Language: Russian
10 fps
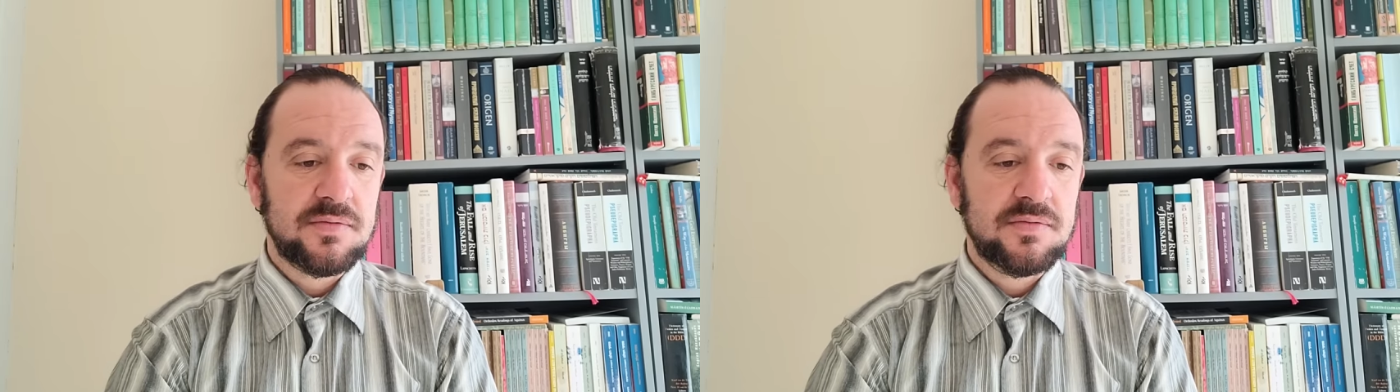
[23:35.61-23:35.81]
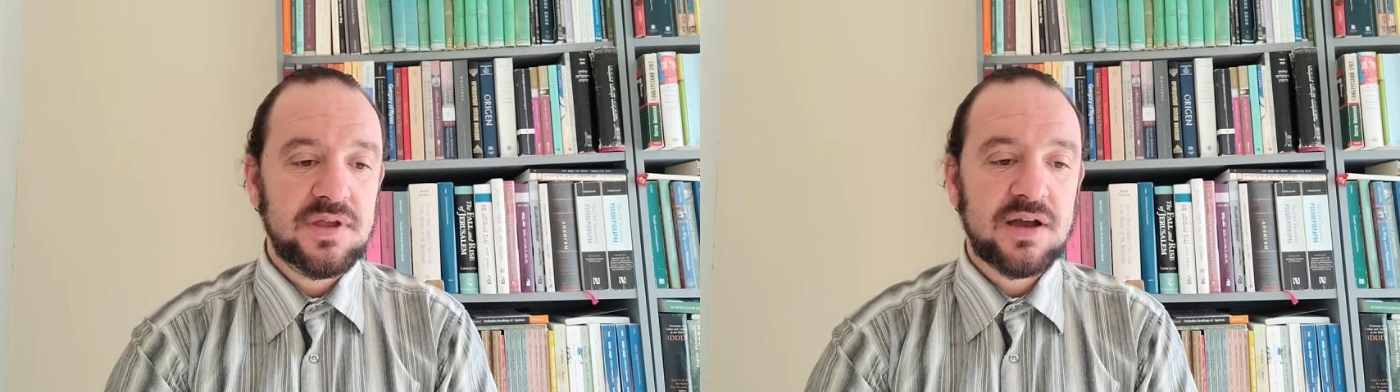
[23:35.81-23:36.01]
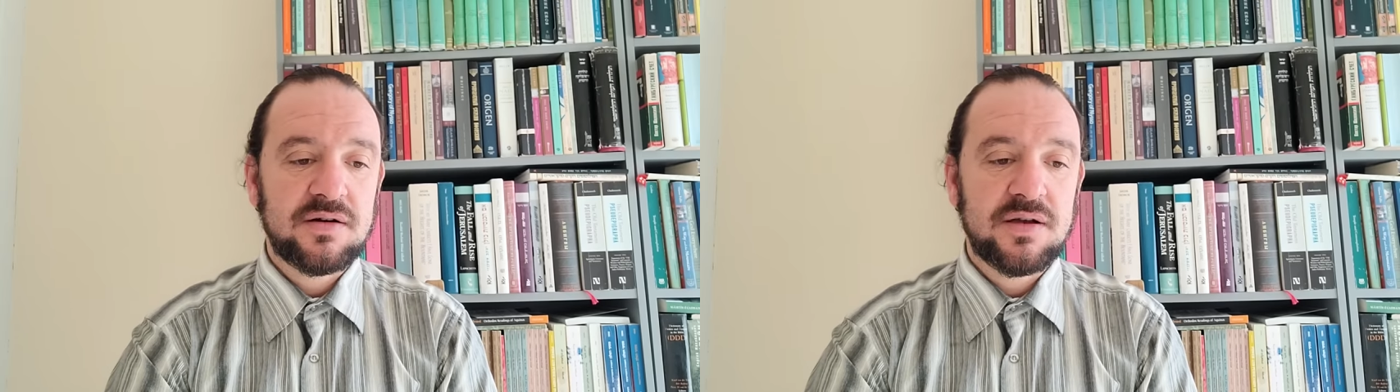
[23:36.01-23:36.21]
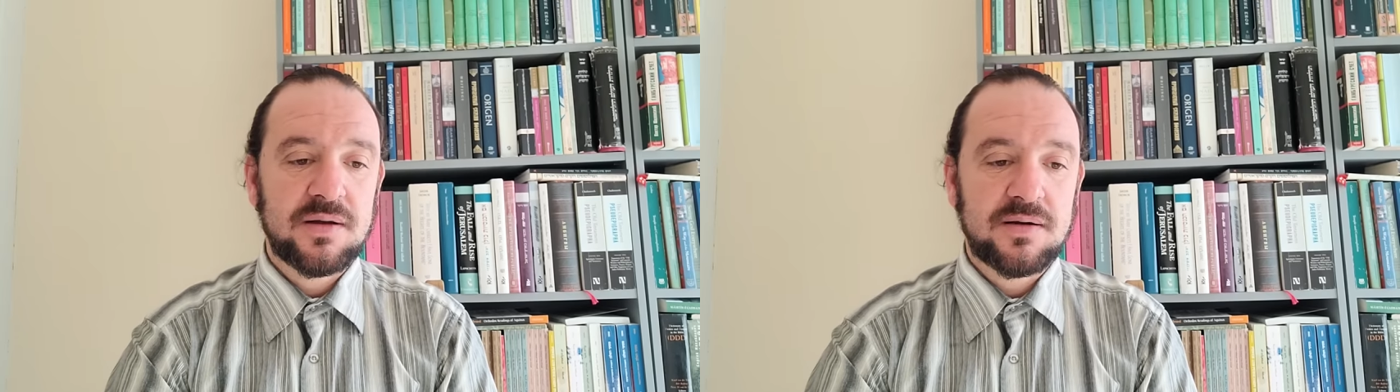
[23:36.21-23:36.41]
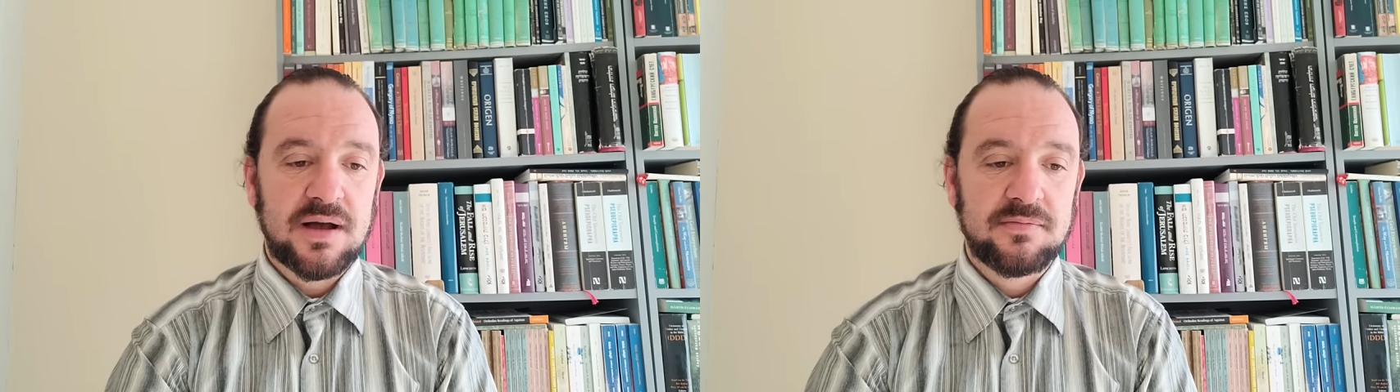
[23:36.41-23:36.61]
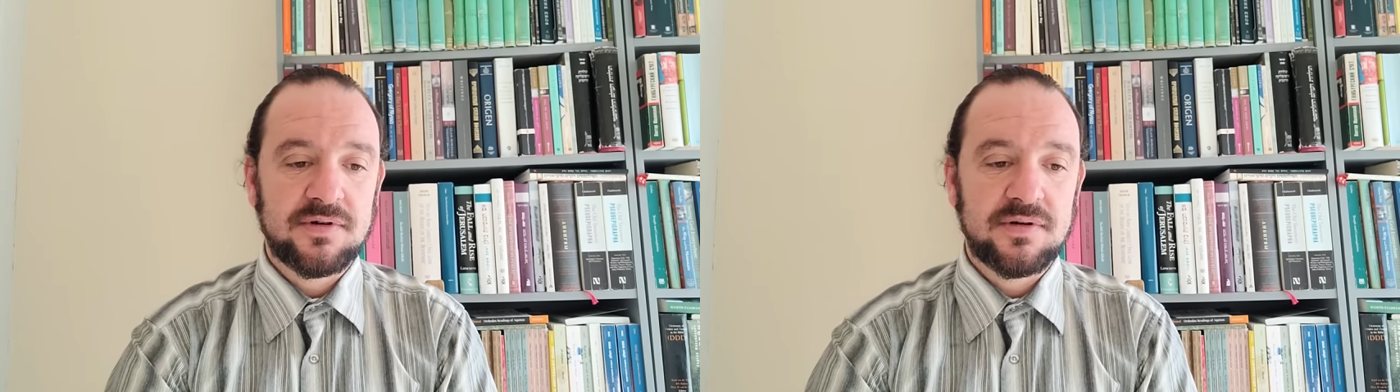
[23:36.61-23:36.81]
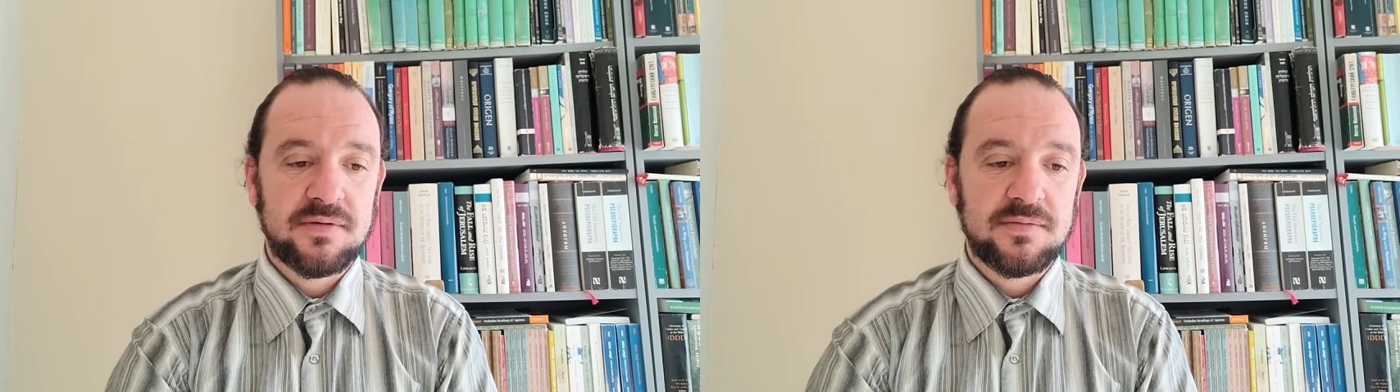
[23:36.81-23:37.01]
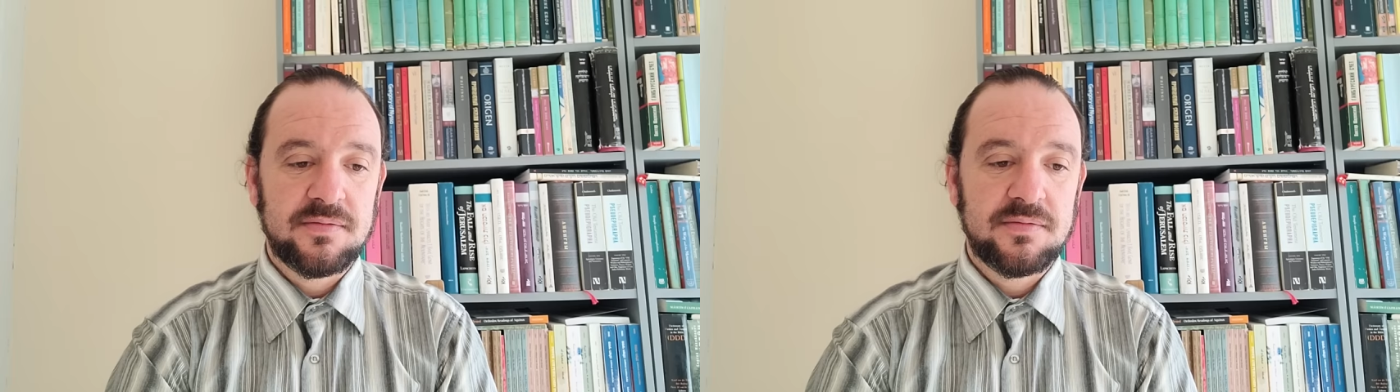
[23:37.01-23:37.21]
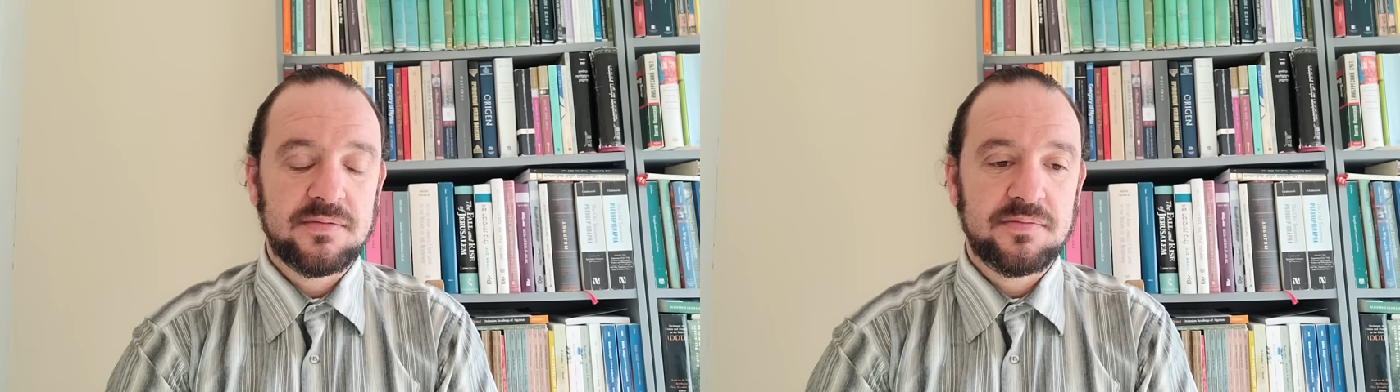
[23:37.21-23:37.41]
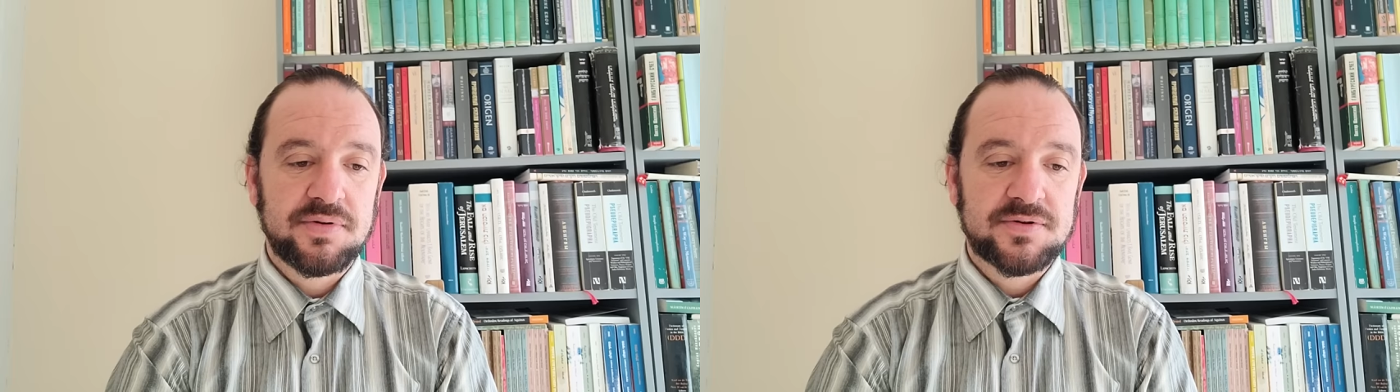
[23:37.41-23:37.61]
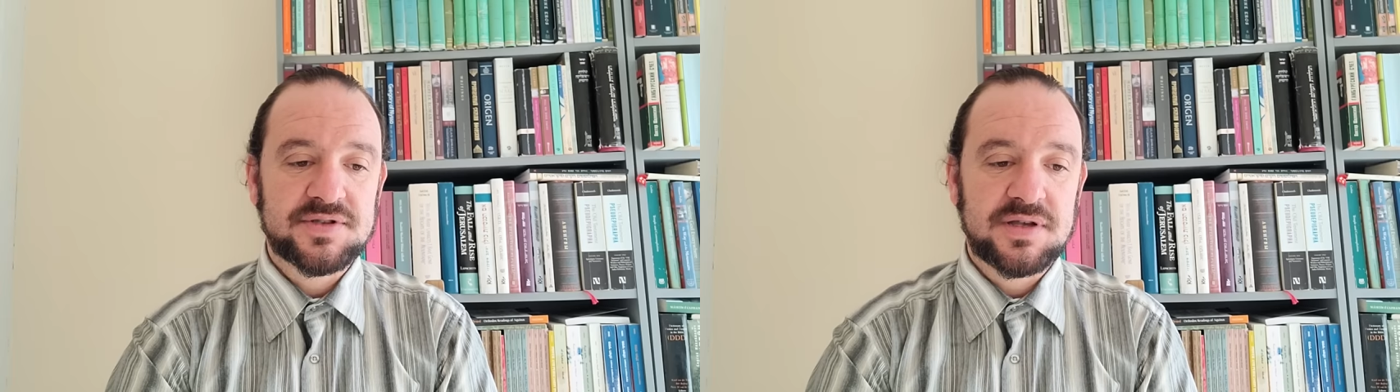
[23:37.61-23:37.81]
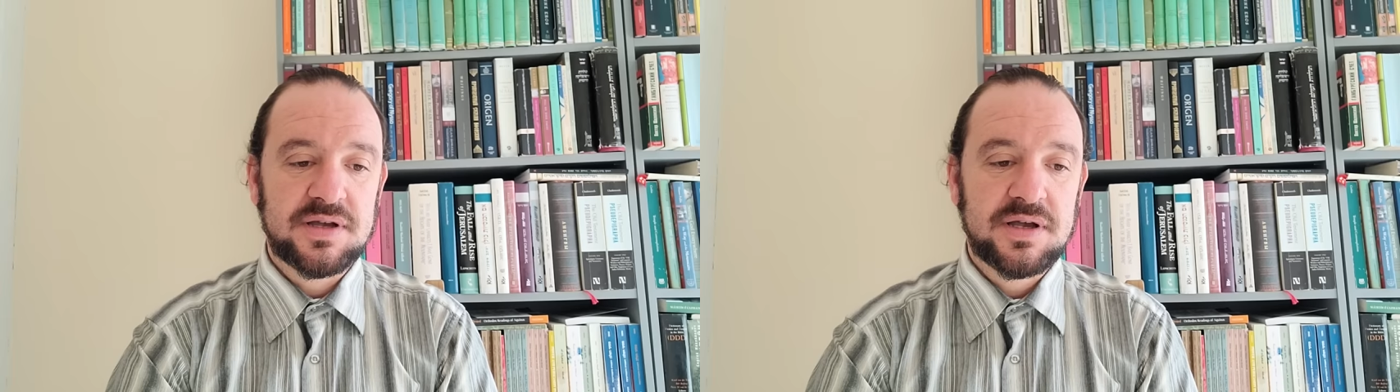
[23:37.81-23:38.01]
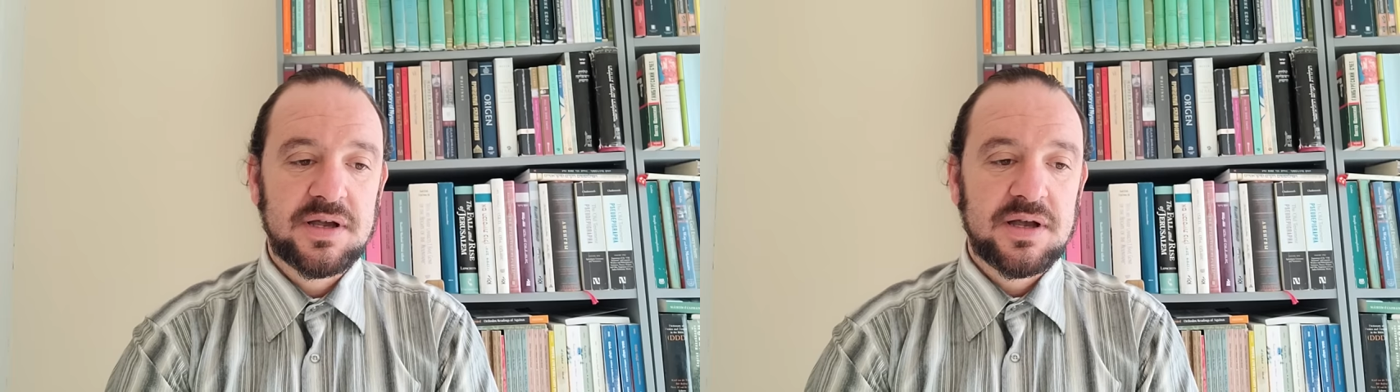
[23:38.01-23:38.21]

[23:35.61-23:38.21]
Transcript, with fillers: некое как бы просто